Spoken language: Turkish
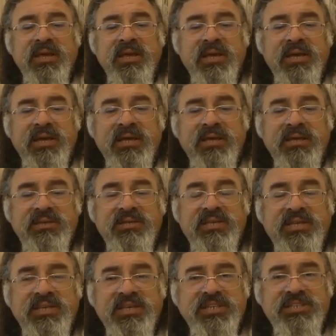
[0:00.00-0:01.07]
E,
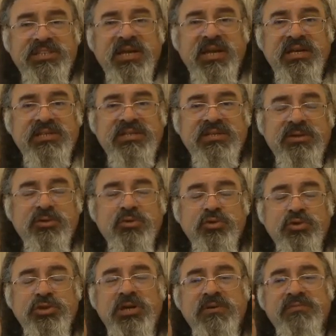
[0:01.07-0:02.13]
dikişler
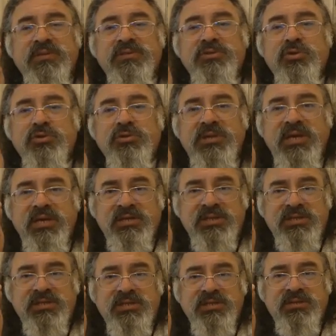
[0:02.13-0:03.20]
3 hafta sonunda
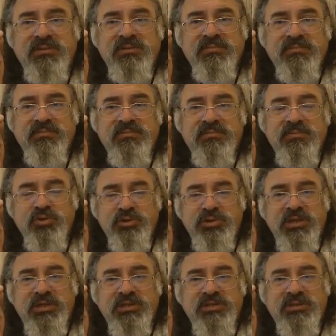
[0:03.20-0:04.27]
erir,
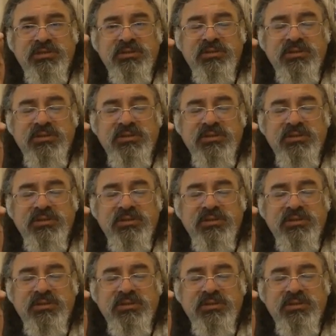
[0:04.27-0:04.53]
düşer.